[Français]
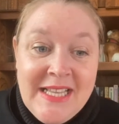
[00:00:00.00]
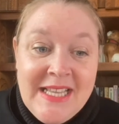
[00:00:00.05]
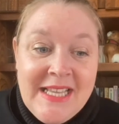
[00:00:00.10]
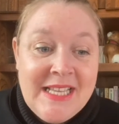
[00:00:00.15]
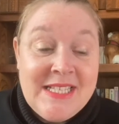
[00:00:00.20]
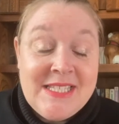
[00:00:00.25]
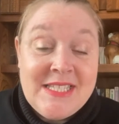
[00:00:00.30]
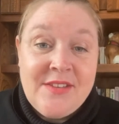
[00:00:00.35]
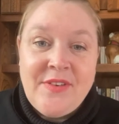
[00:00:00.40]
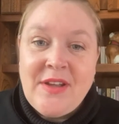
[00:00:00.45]
Et
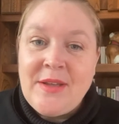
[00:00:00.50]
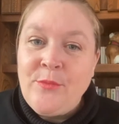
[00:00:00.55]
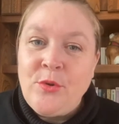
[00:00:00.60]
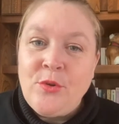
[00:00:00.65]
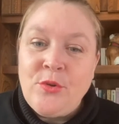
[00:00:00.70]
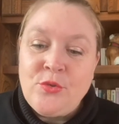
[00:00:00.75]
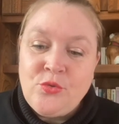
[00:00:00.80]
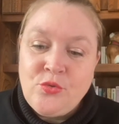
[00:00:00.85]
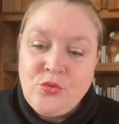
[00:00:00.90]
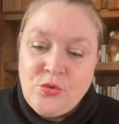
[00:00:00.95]
c'est
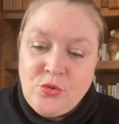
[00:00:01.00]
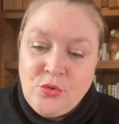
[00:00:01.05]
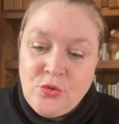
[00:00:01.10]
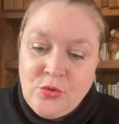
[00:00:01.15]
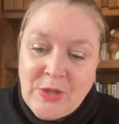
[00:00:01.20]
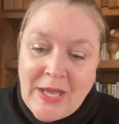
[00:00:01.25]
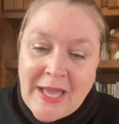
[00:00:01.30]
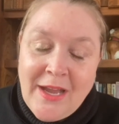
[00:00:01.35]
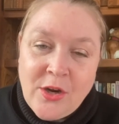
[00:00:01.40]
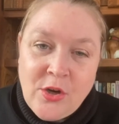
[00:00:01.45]
vraiment toute
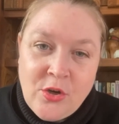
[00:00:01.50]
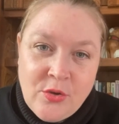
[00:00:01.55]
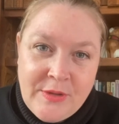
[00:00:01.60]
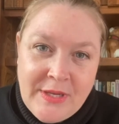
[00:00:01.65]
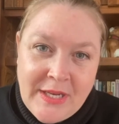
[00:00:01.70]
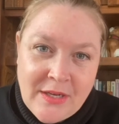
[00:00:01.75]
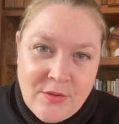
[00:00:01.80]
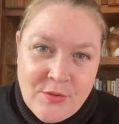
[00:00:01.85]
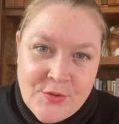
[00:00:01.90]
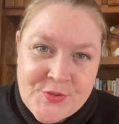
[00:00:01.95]
une
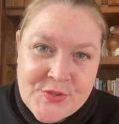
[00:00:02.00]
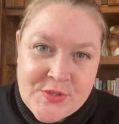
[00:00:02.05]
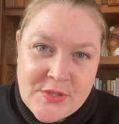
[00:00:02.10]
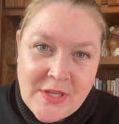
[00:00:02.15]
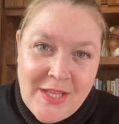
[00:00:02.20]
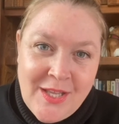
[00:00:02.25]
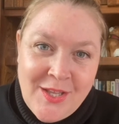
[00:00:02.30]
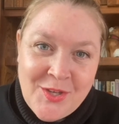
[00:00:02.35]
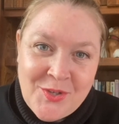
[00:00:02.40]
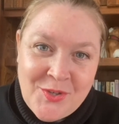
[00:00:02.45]
incohérence
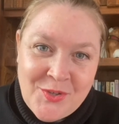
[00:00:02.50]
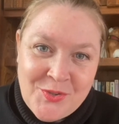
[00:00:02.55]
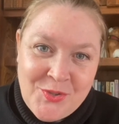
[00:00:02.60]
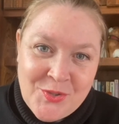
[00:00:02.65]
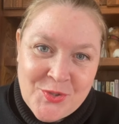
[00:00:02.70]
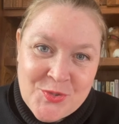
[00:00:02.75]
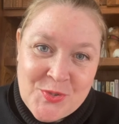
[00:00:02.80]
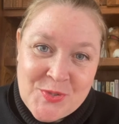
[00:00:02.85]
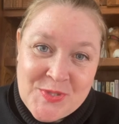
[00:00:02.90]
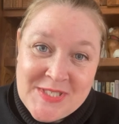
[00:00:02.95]
euh, dans
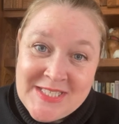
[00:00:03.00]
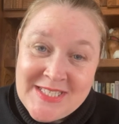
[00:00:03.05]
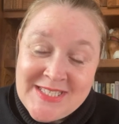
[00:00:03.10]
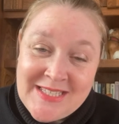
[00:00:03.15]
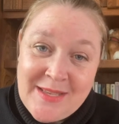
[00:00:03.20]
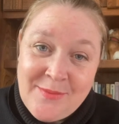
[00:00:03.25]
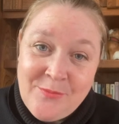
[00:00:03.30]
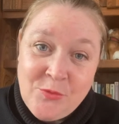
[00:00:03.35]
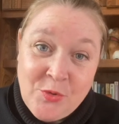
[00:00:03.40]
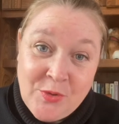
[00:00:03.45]
ce
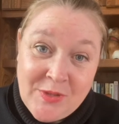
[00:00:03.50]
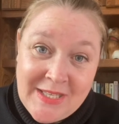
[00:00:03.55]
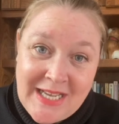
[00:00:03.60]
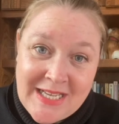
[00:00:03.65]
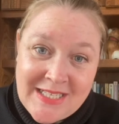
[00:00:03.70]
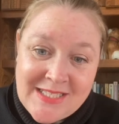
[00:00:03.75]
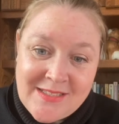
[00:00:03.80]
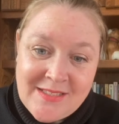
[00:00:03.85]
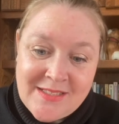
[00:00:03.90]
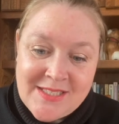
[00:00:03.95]
système de caste.